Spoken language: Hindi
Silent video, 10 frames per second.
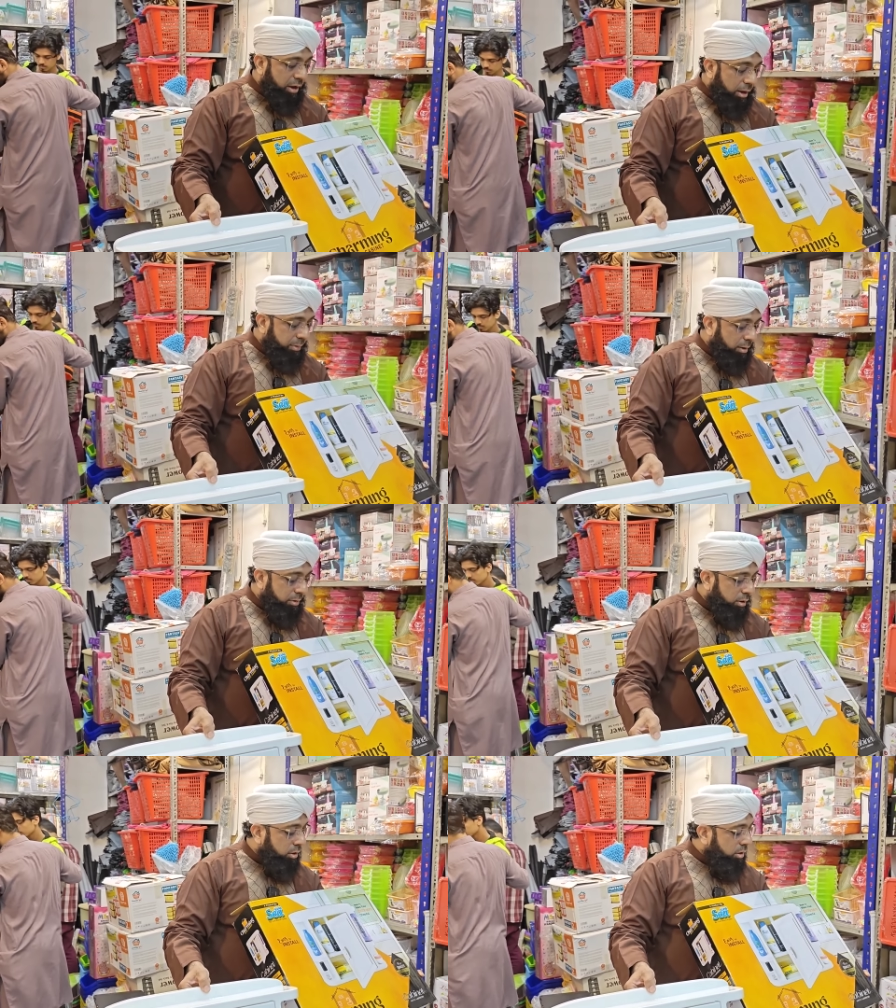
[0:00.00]
अपने घर में
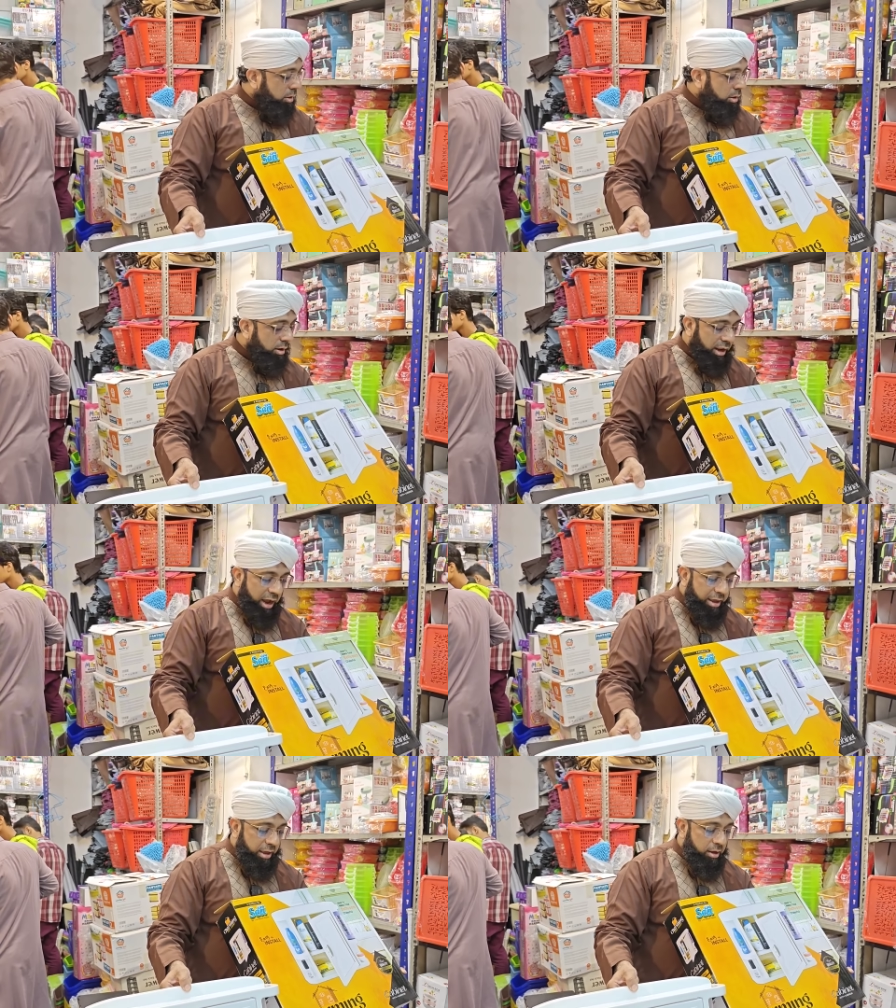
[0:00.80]
अभी
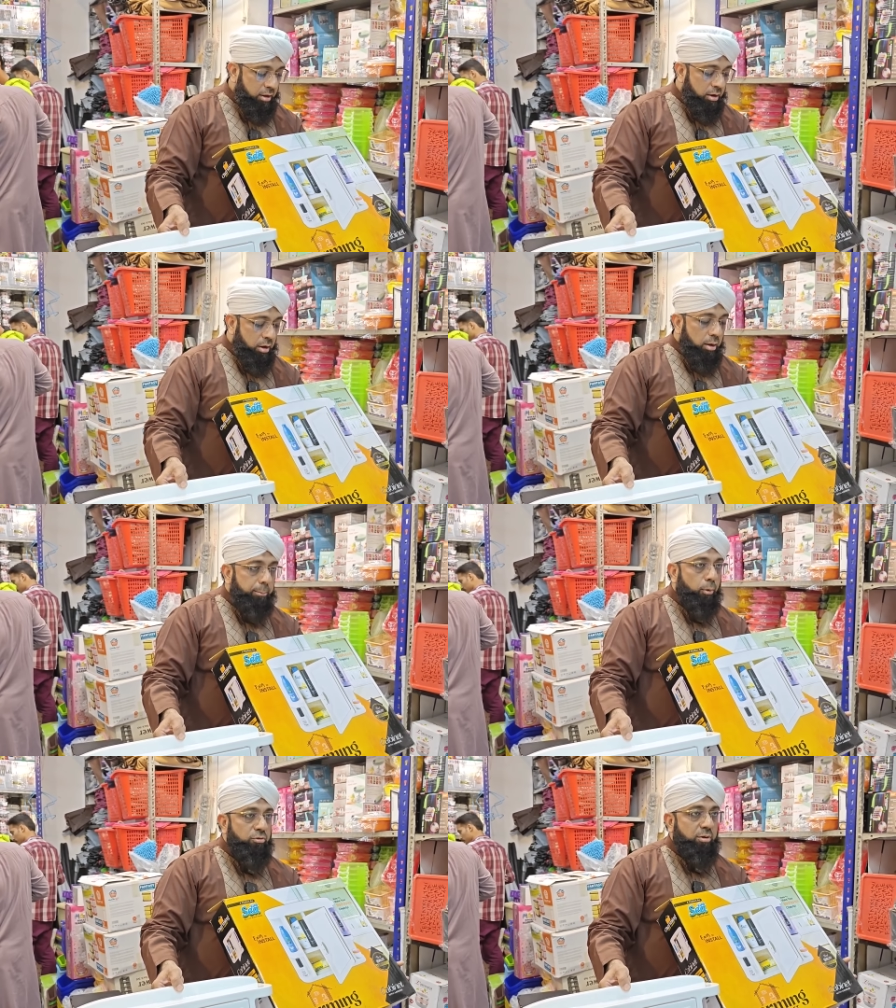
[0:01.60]
लगाई है
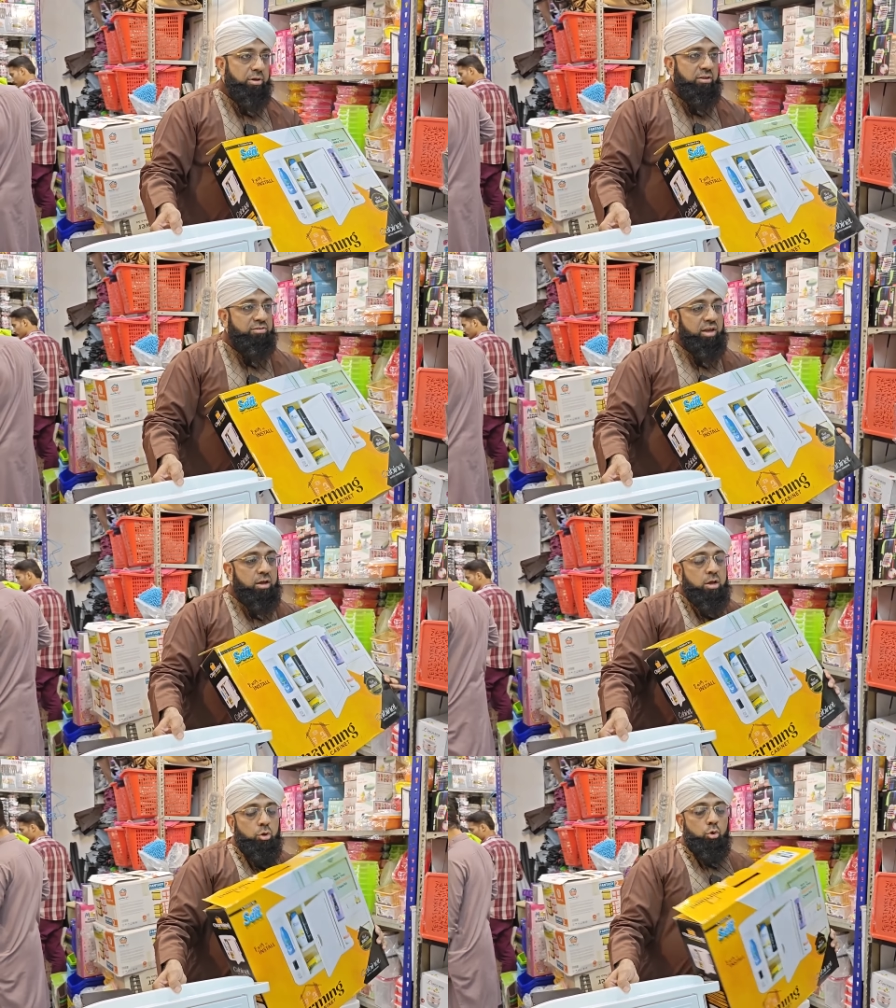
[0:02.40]
बहुत जबरदस्त है
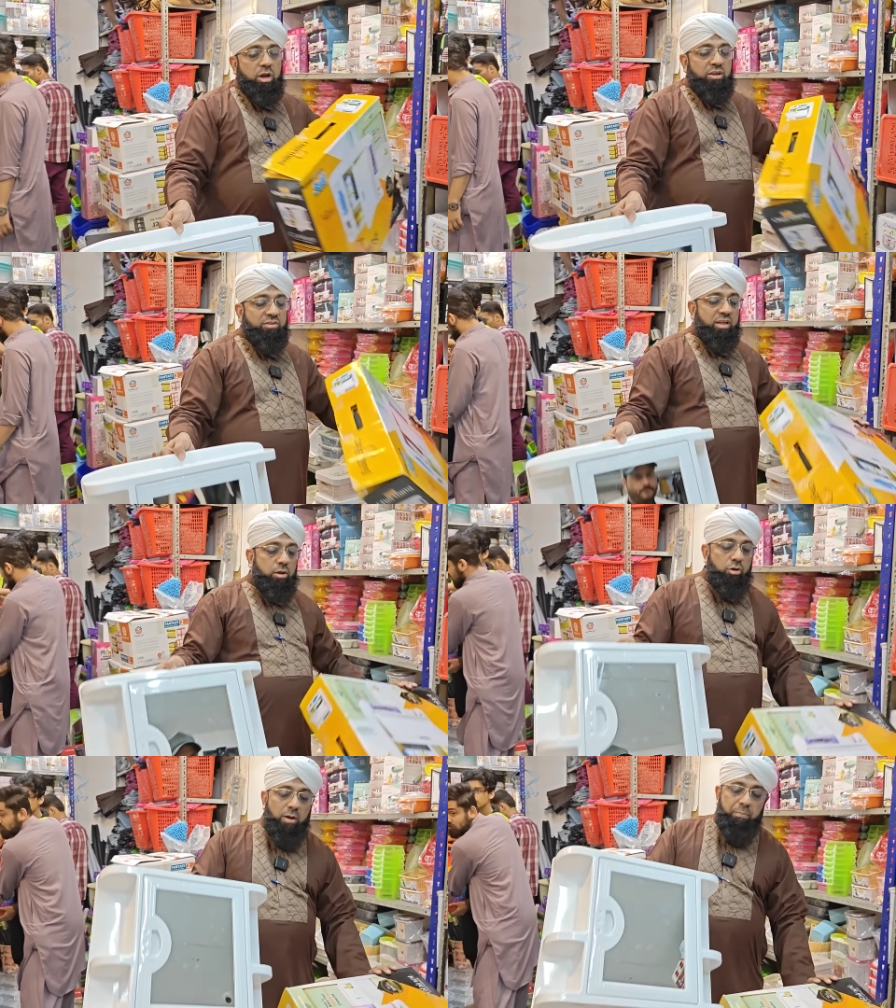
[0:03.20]
क्योंकि इसके
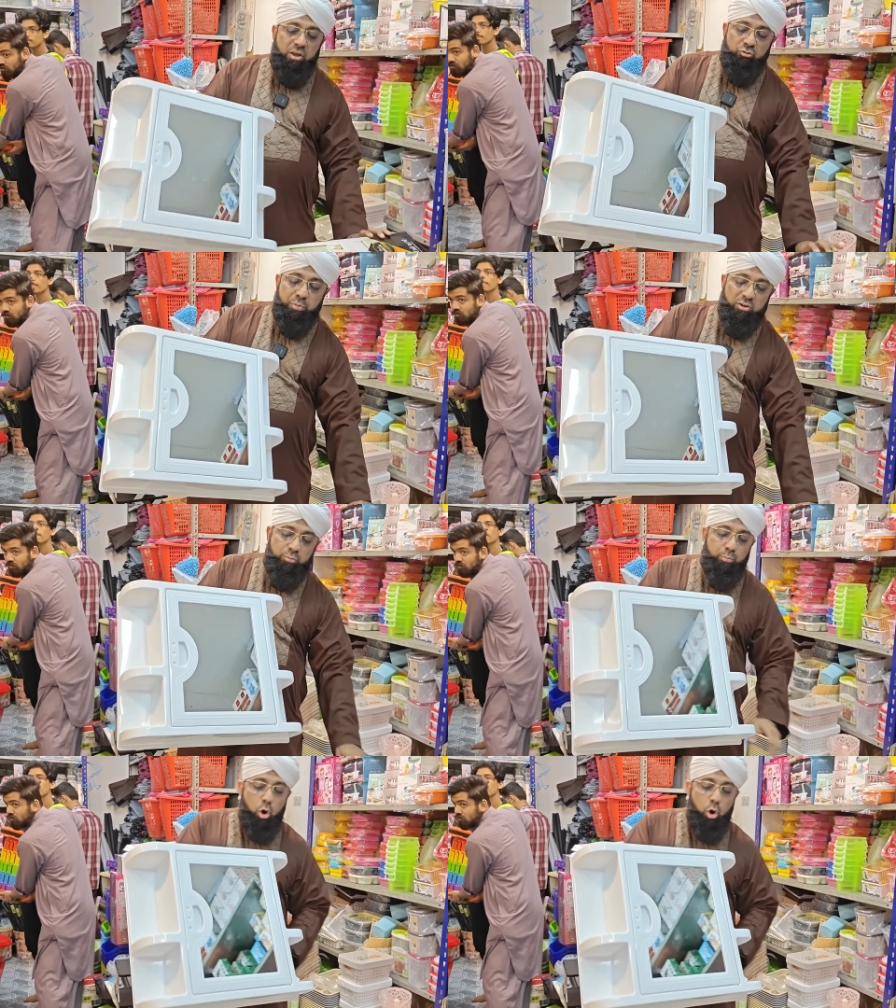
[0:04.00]
अंदर जो ना स्पेस